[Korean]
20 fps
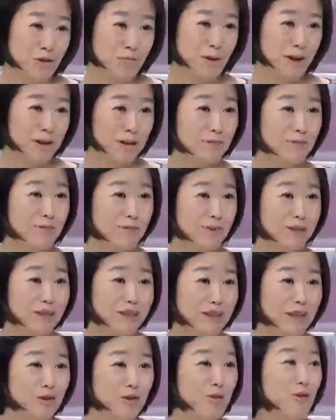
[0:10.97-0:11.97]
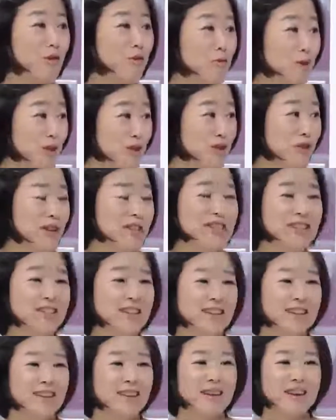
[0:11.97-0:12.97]
많은 분들에게 도움이 되실 아,
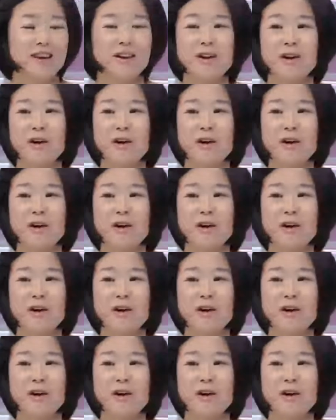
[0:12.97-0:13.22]
텐데요.